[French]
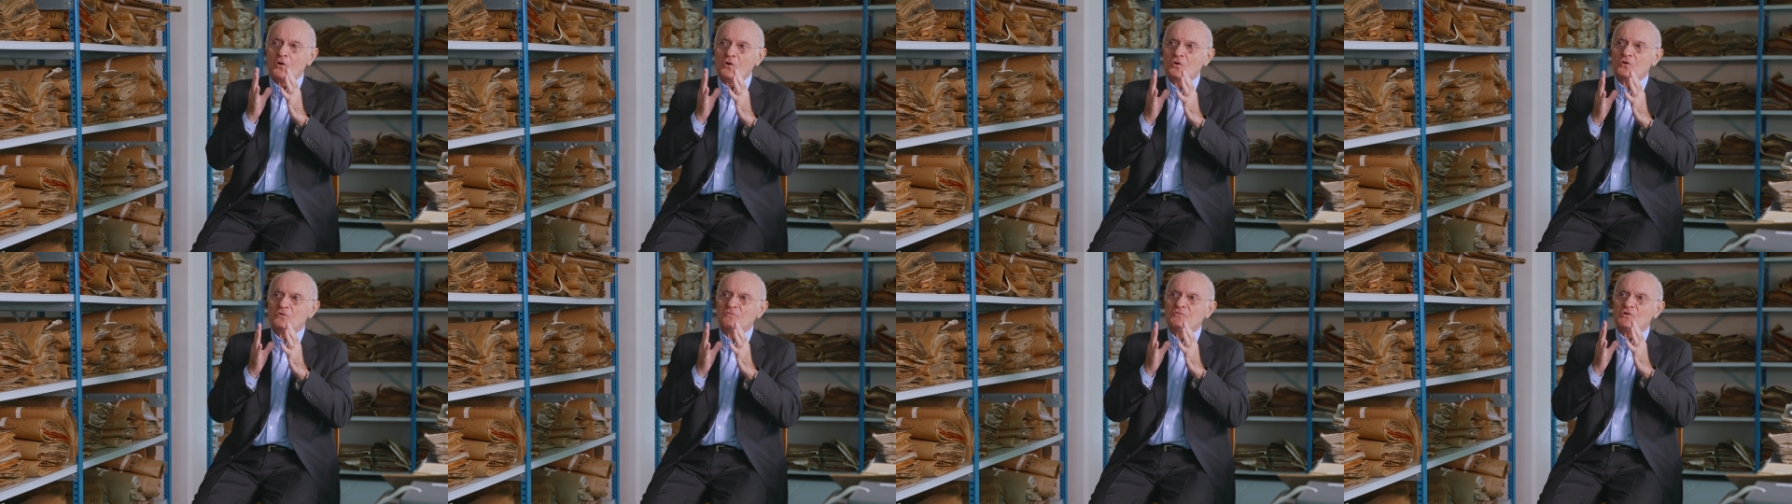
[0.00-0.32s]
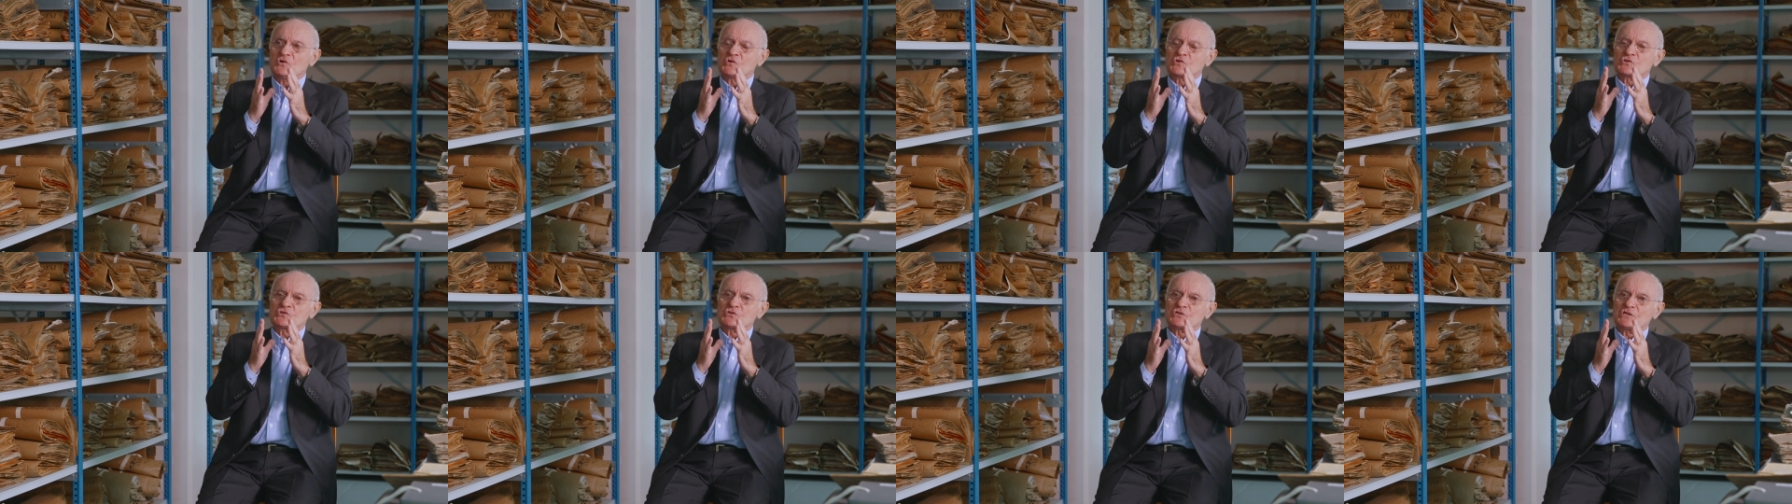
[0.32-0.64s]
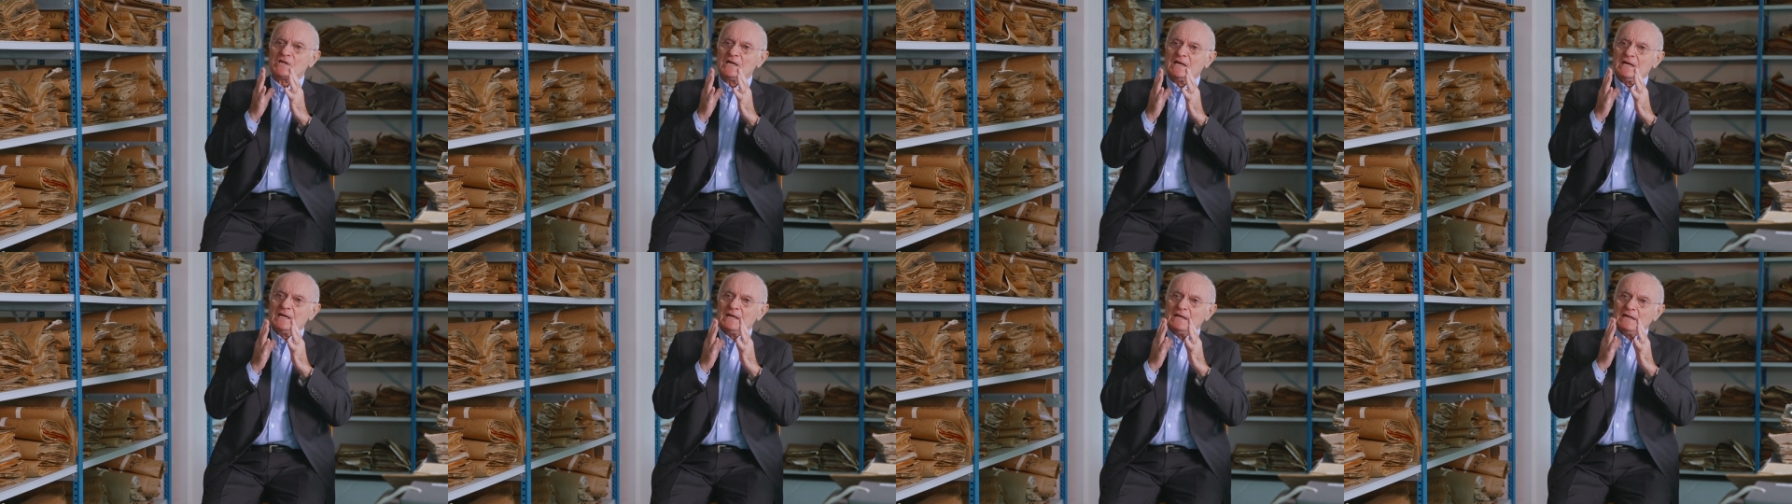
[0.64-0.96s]
En
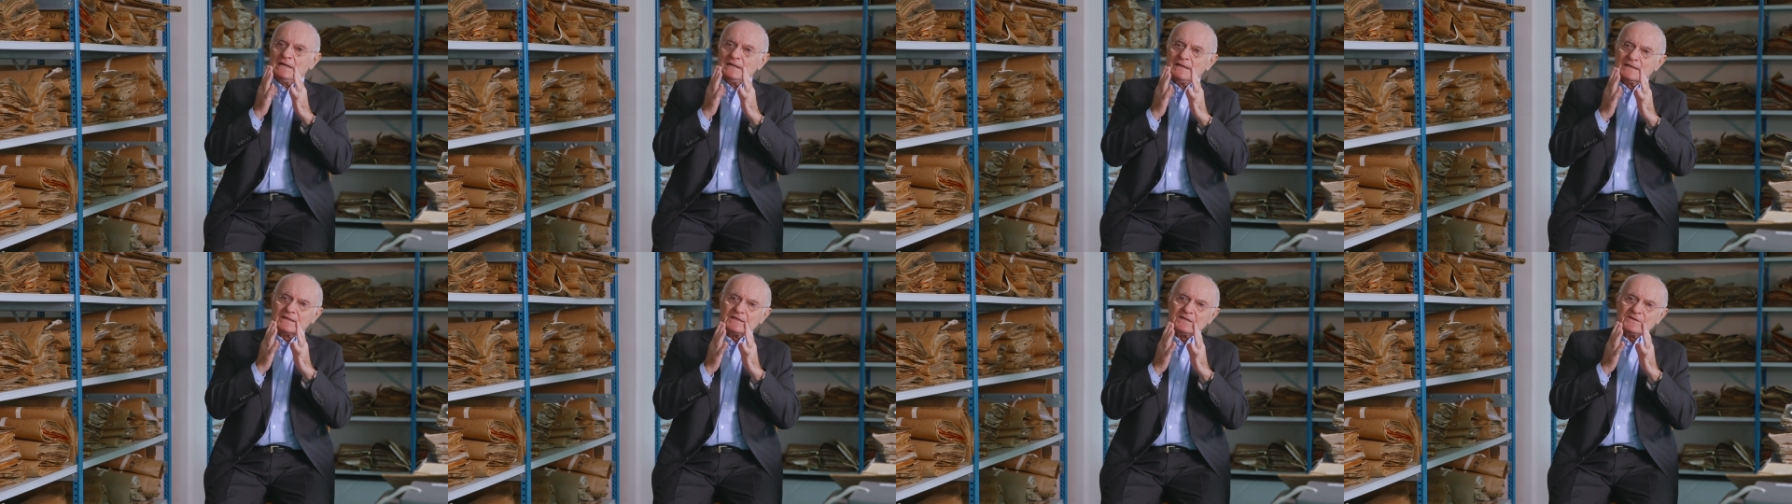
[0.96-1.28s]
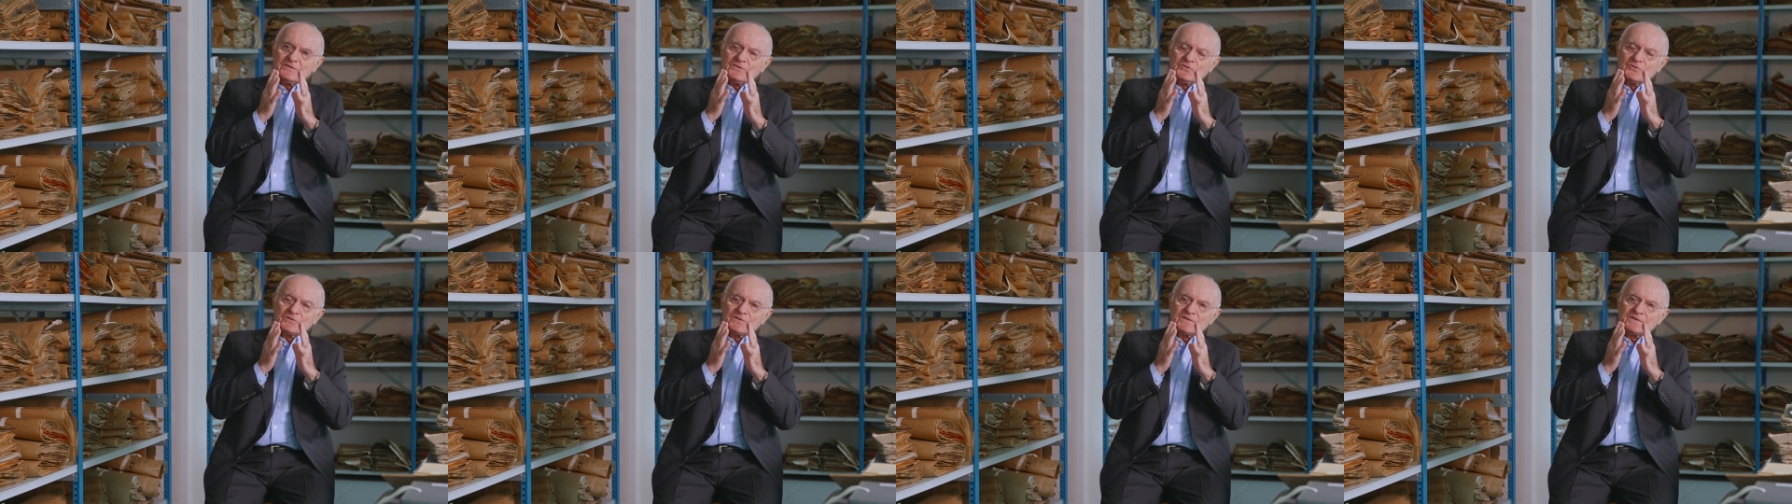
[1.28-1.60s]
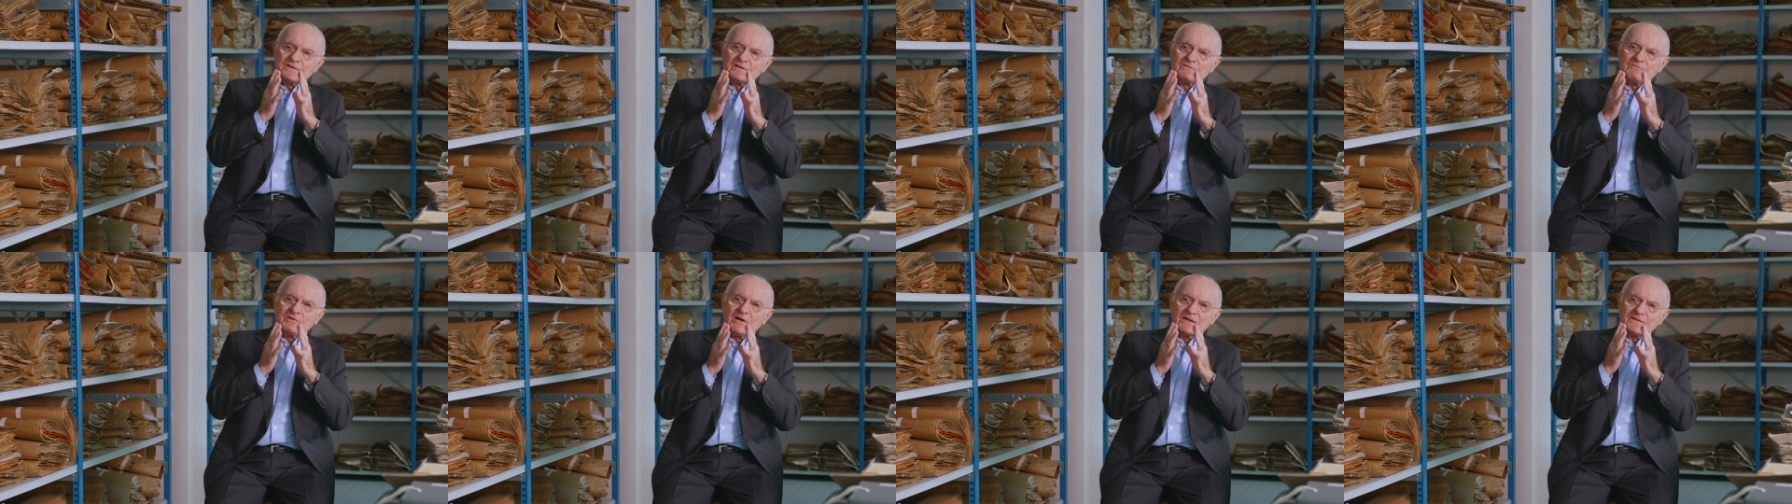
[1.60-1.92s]
revanche, la question de
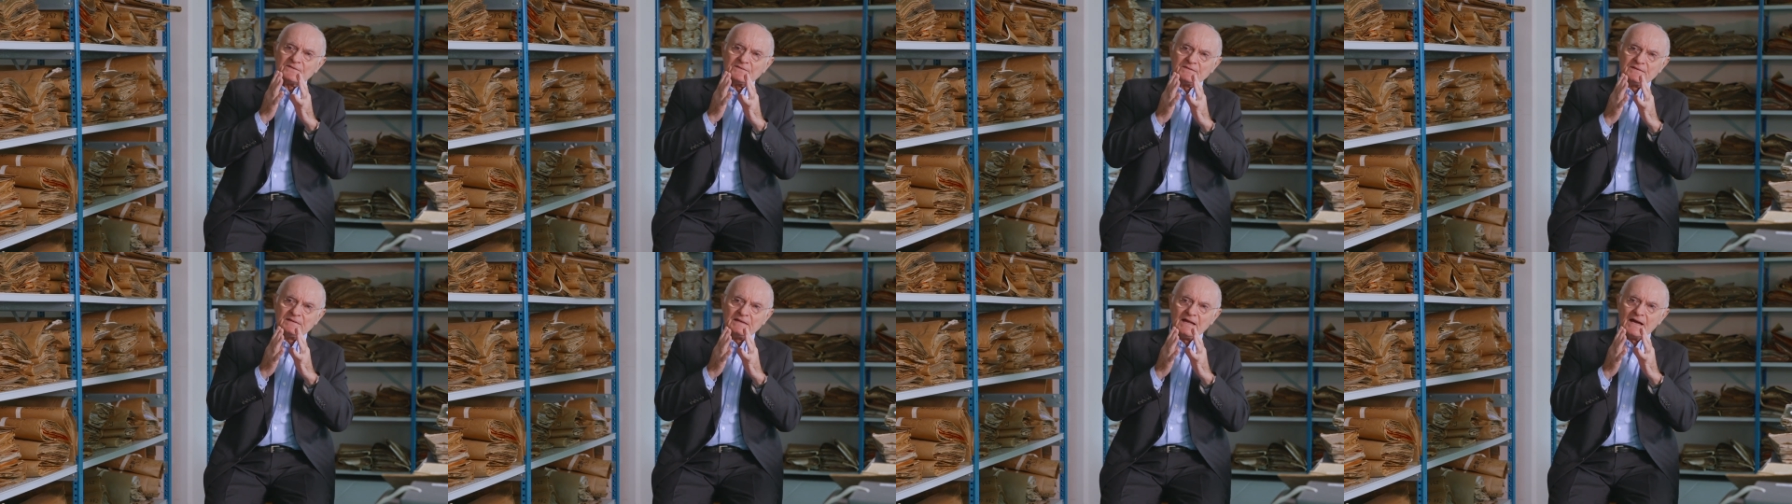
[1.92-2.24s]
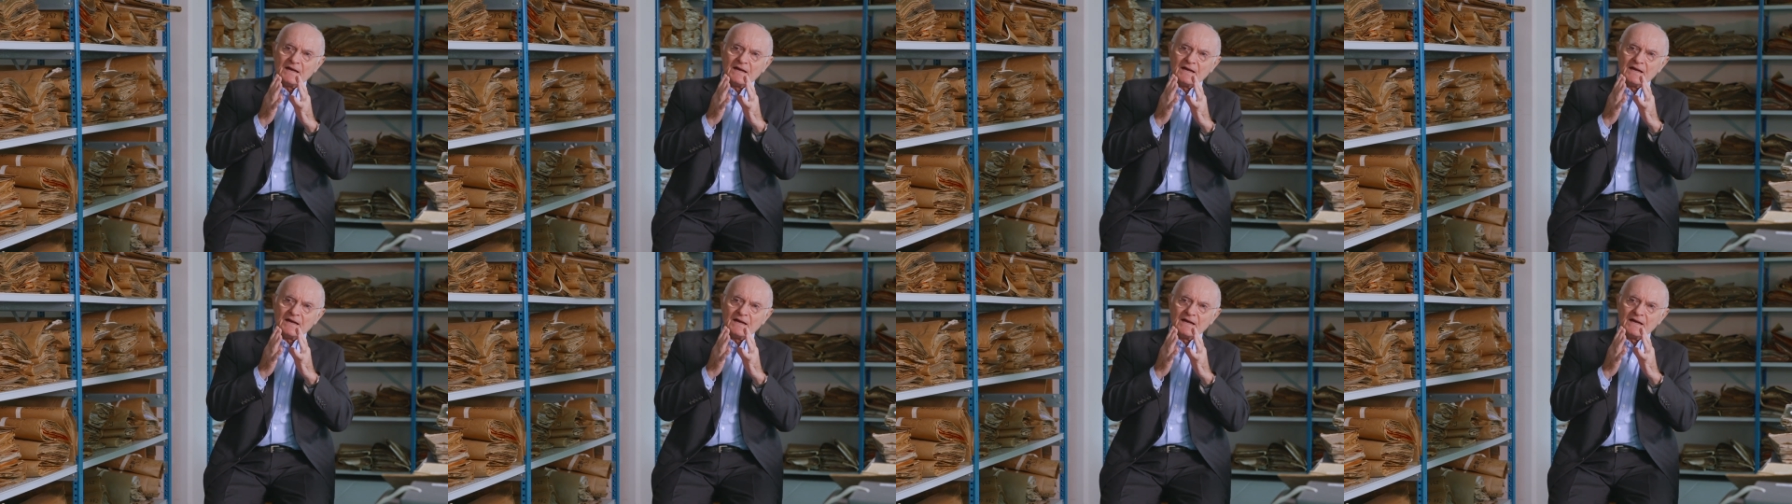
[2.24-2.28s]
savoir si